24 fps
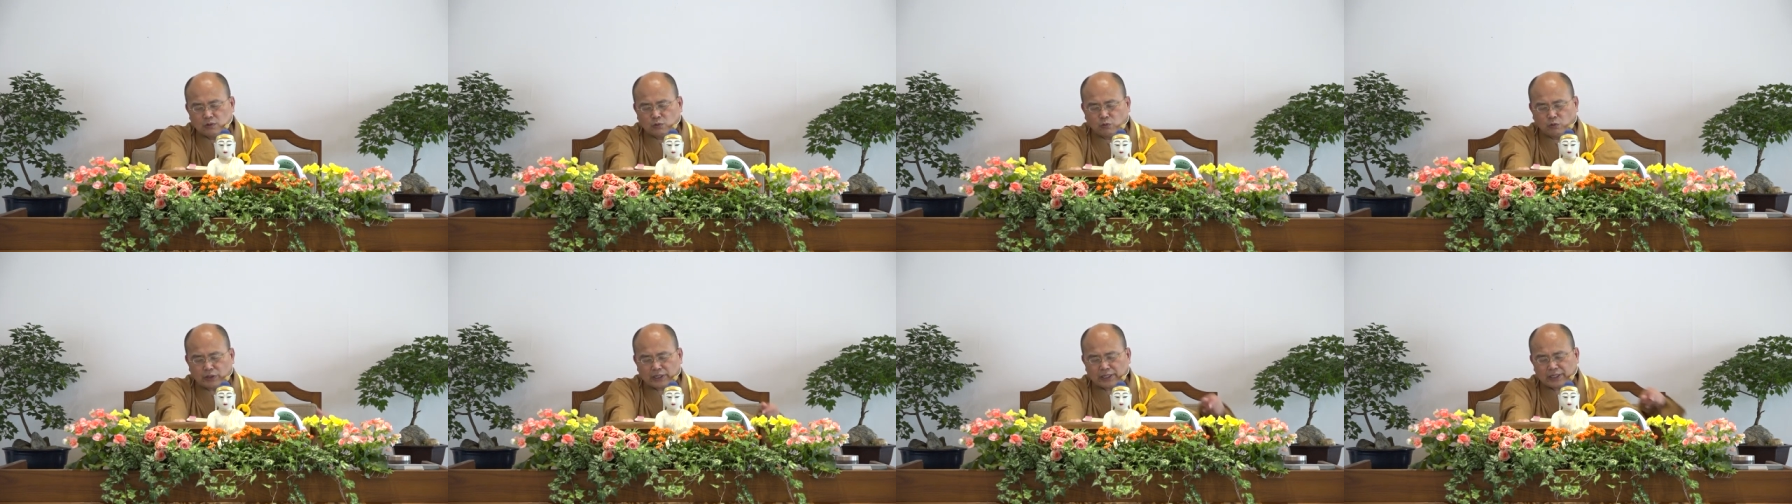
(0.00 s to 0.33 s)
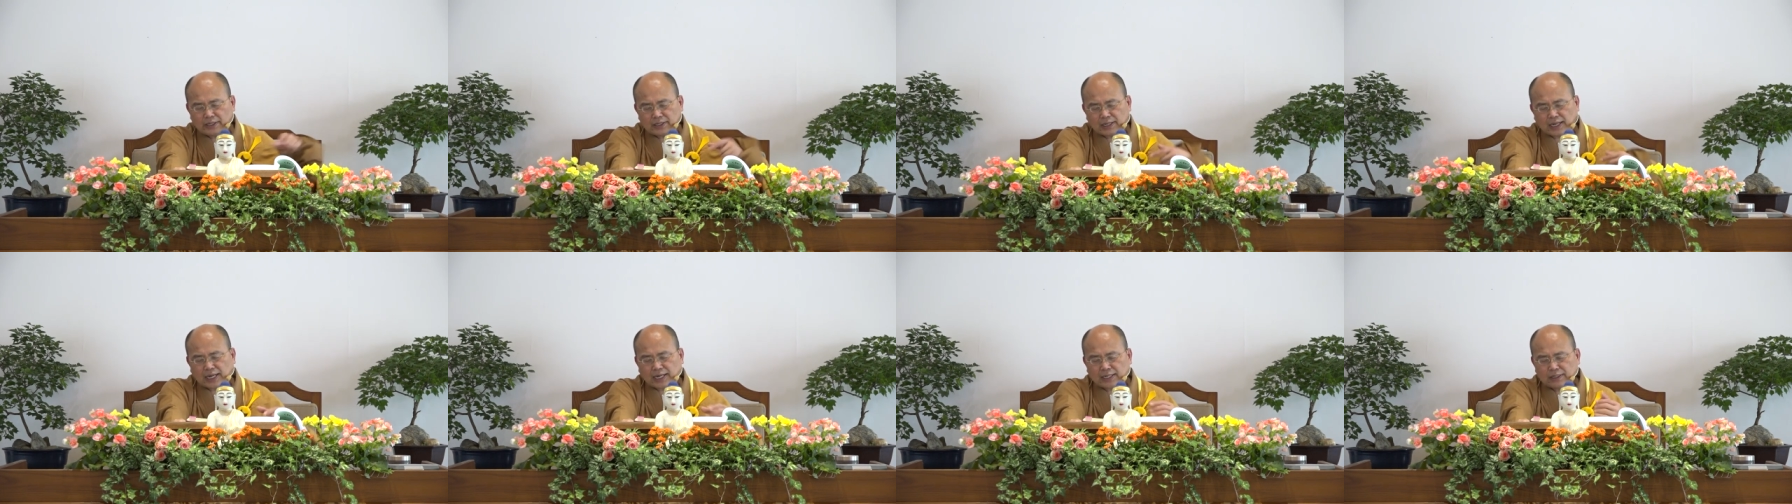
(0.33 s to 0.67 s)

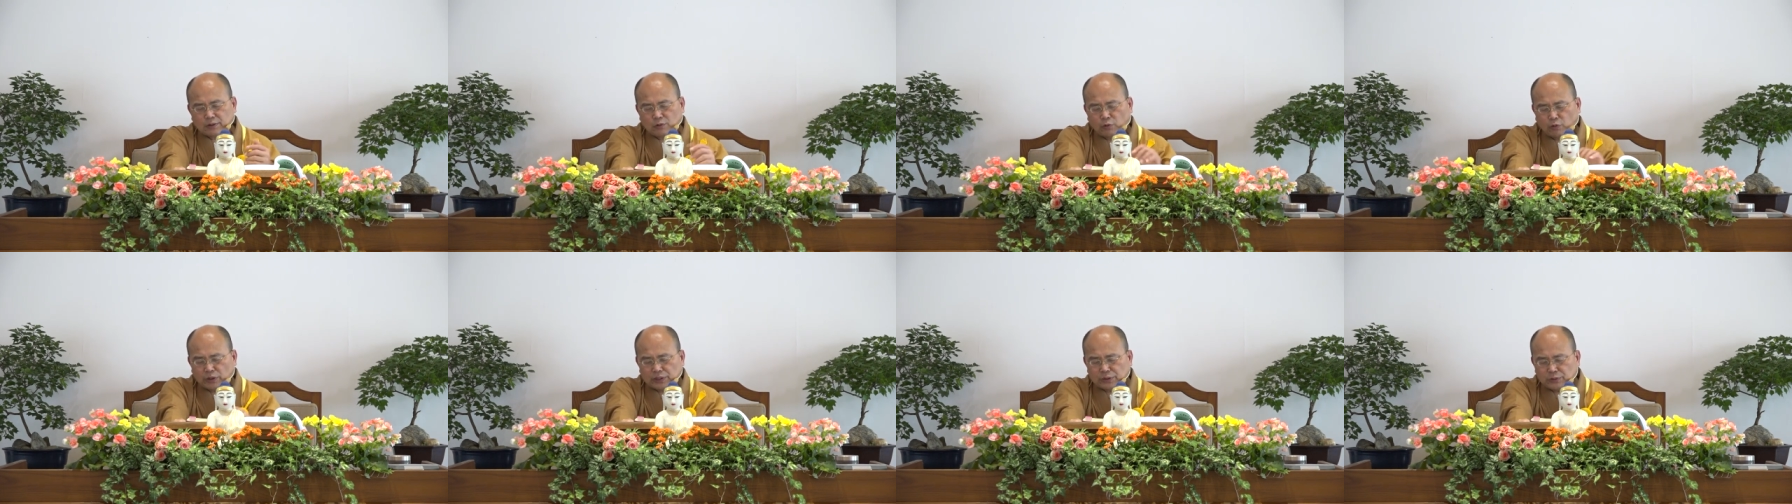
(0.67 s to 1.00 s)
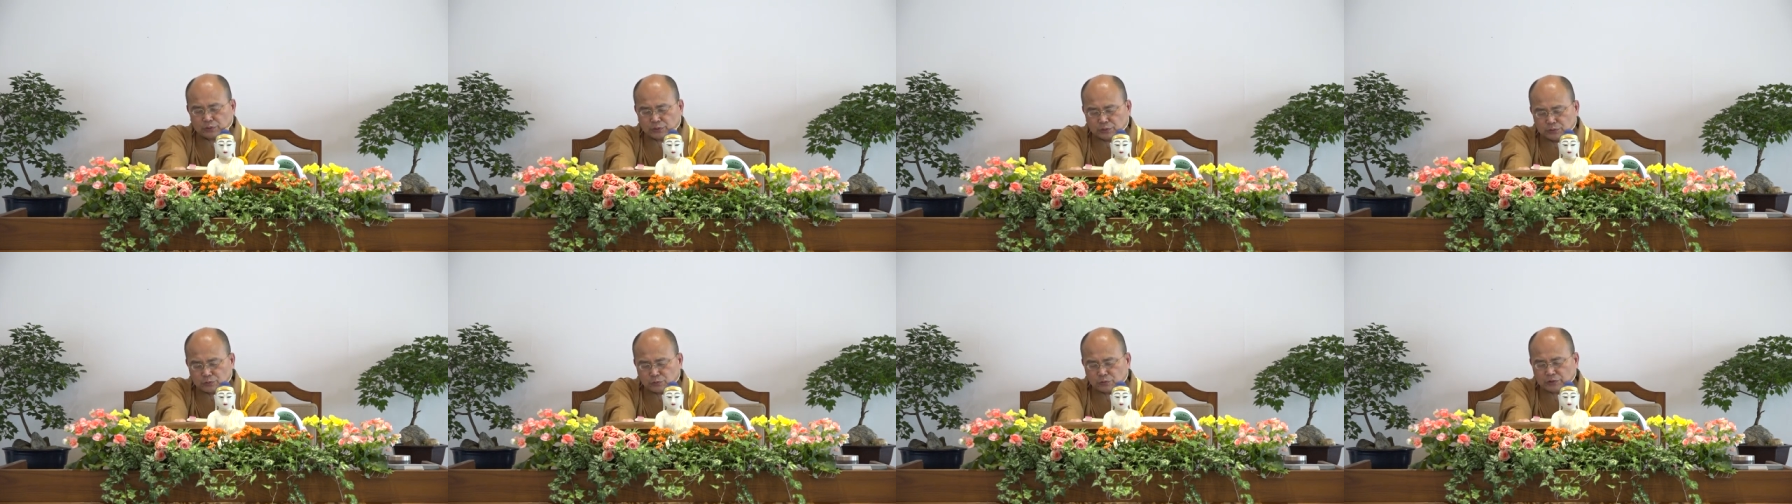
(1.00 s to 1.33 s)
未来会
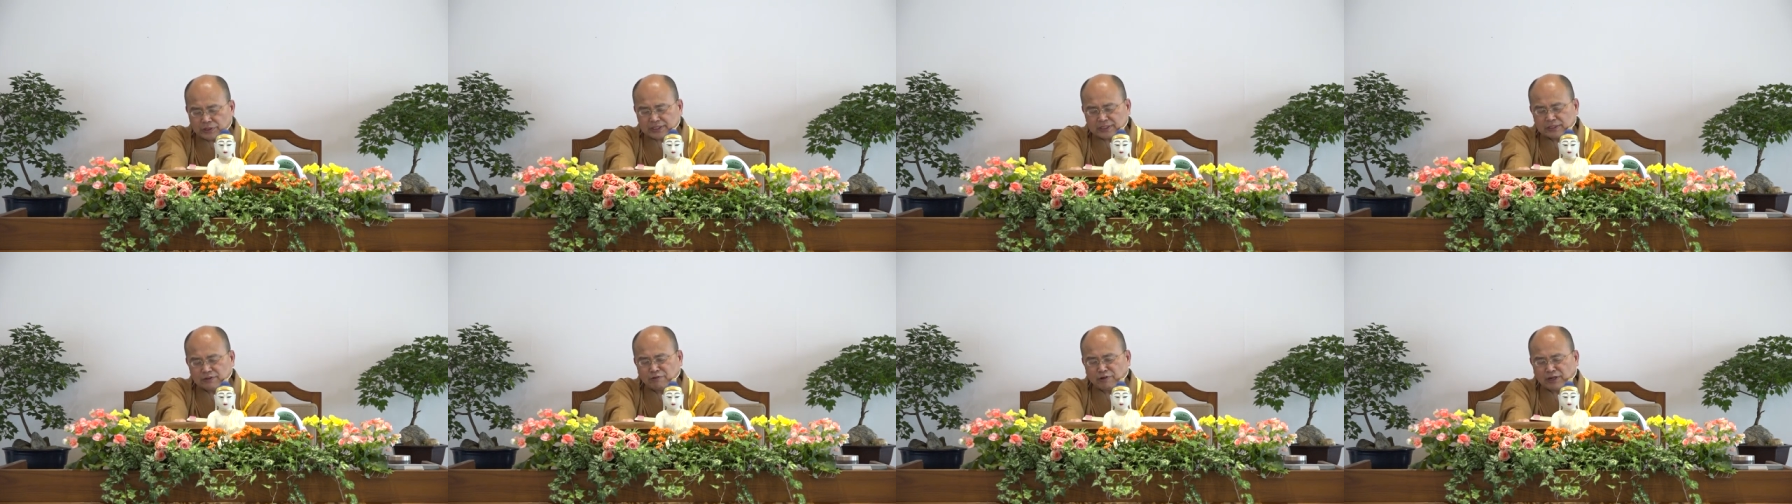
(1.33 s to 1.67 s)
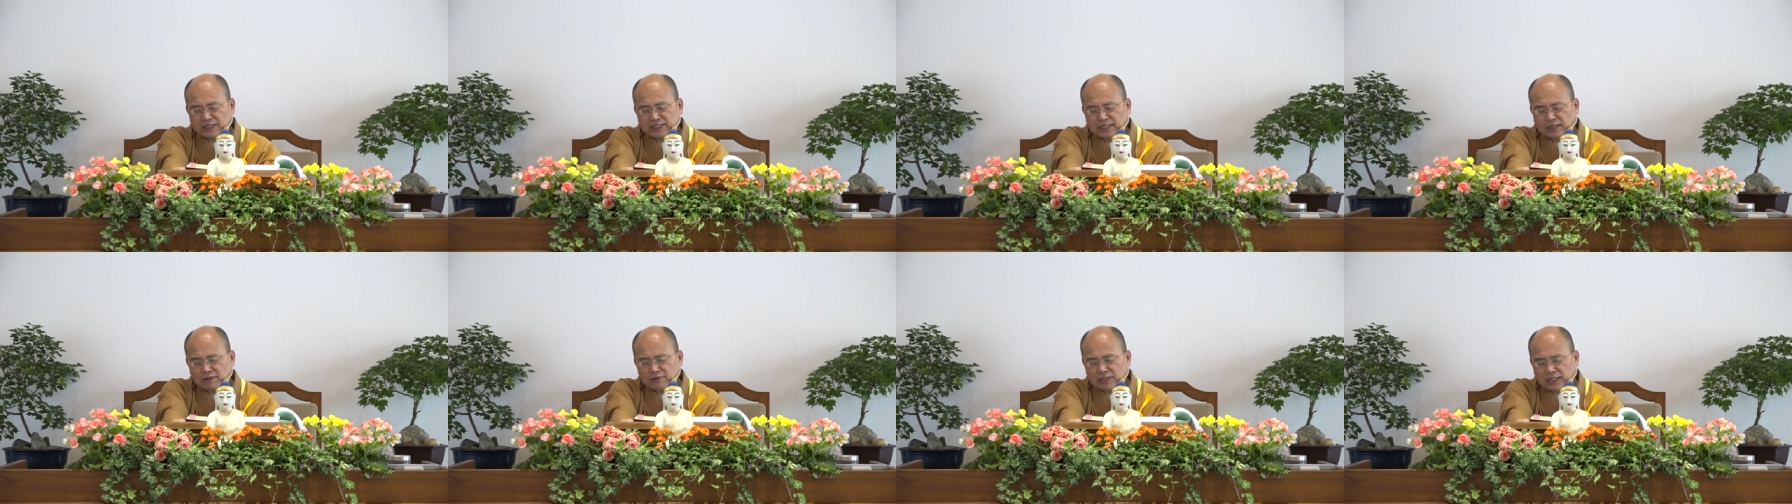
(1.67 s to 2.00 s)
轮回的
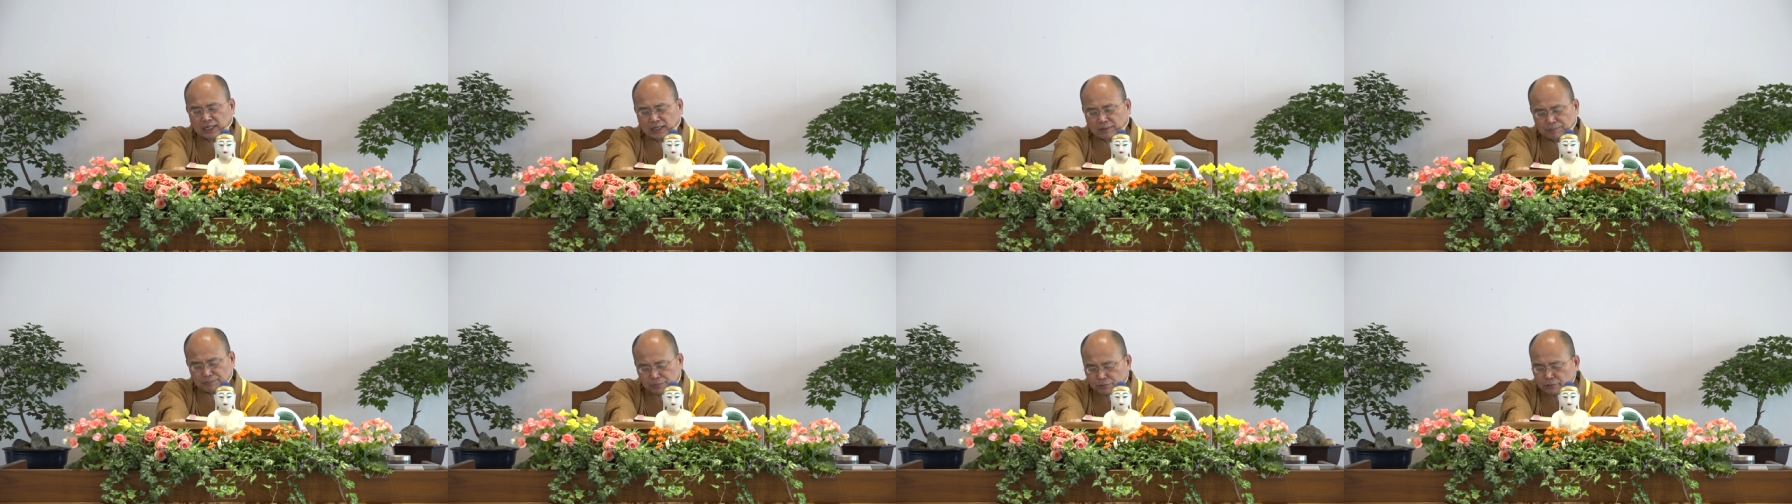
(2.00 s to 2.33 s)
烦恼啊，